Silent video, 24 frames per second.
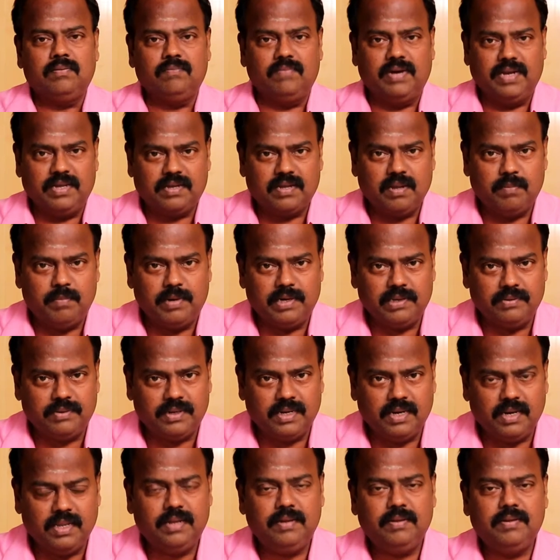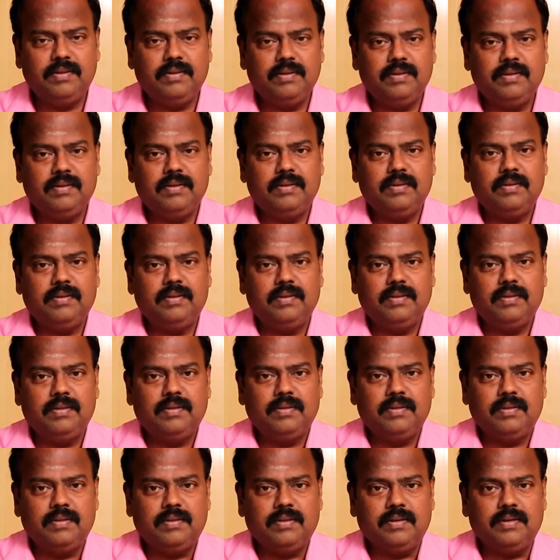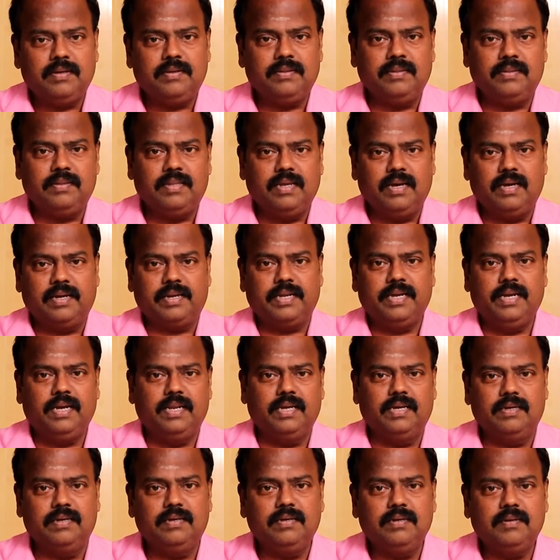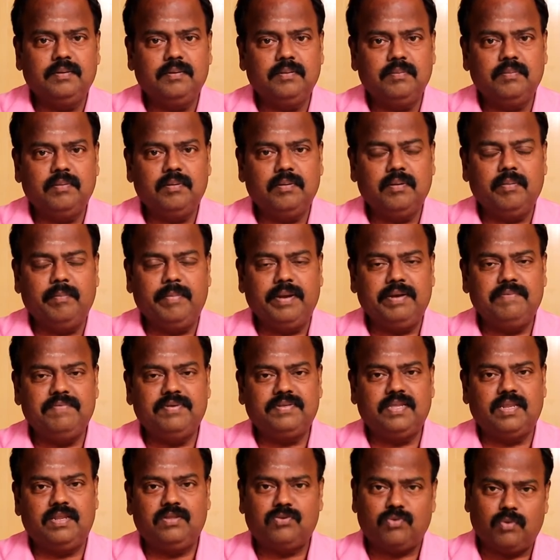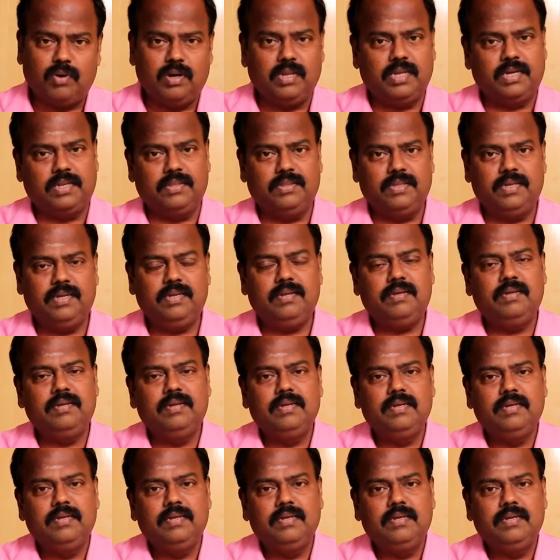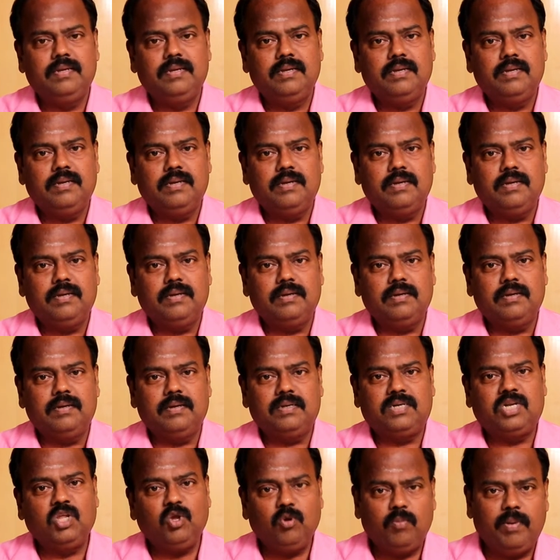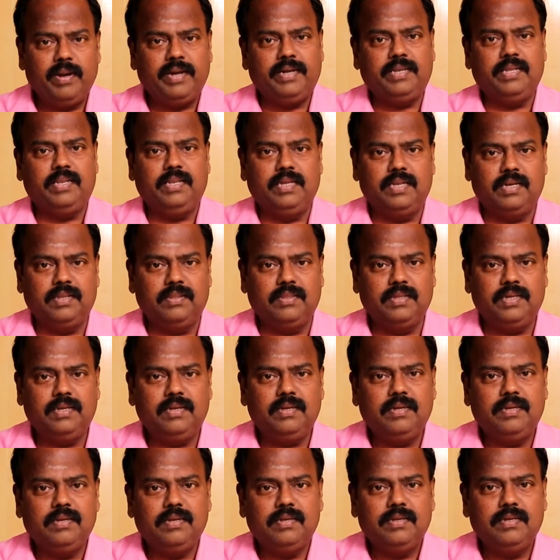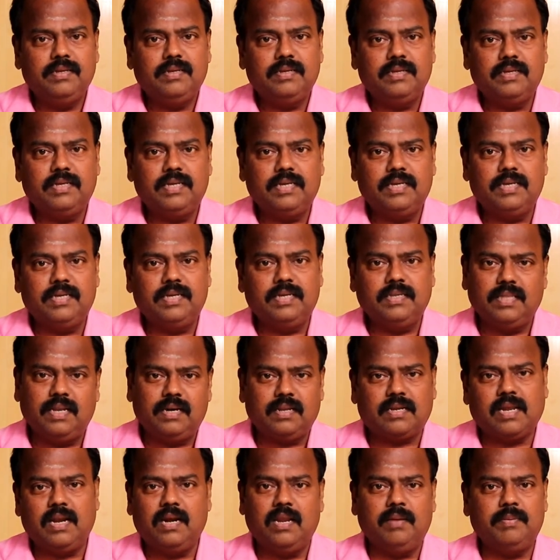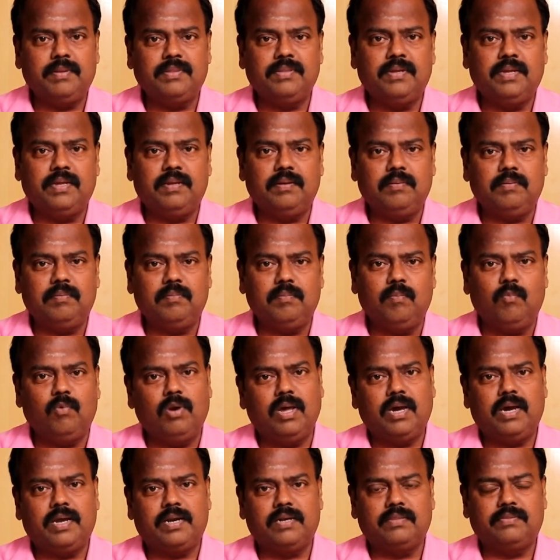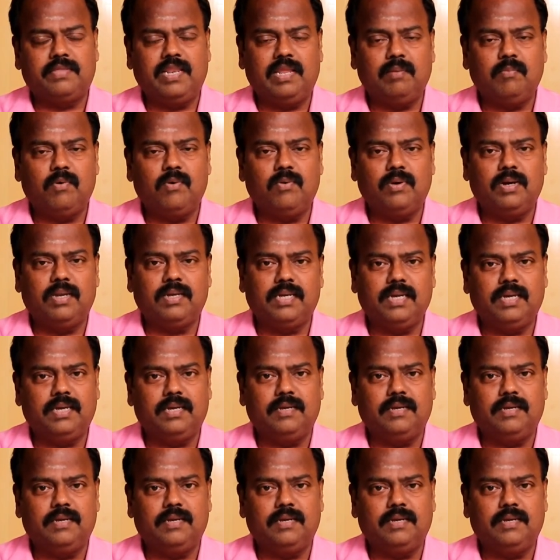வணக்கம் மாணவர்களே இந்த அறையில் மின்விசிறி சுழல்கிறது டியூப்லைட் எரிகிறது இதற்கெல்லாம் இது மூல காரணம் தெரியுமா உங்களுக்கு